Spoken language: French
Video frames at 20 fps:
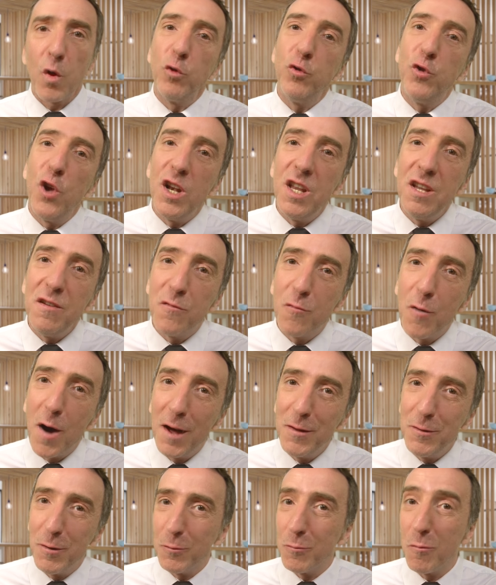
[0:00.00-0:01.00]

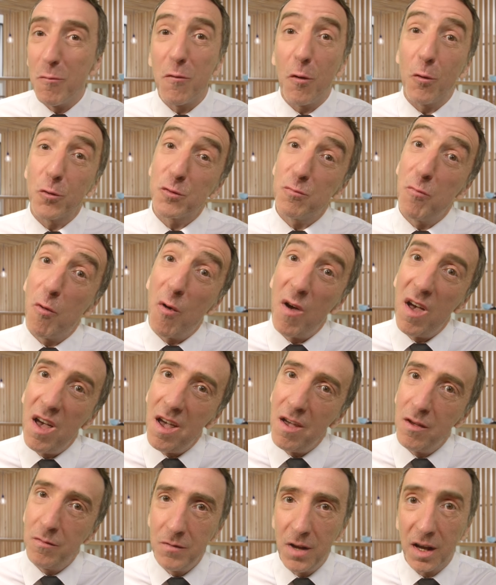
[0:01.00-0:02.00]
Delivoine, non, mais franchement,
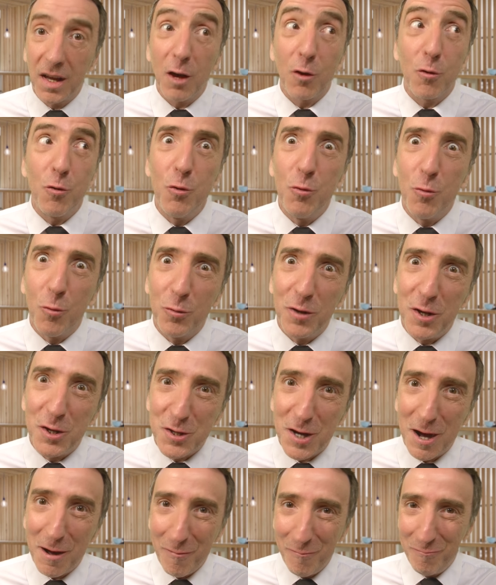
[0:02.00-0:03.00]
eh, rien que le nom
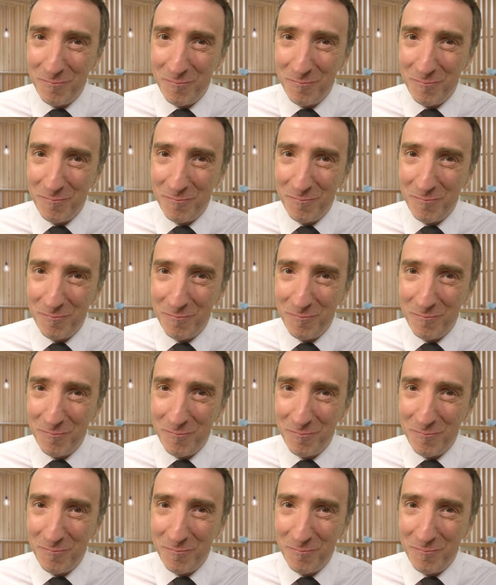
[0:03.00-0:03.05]
déjà.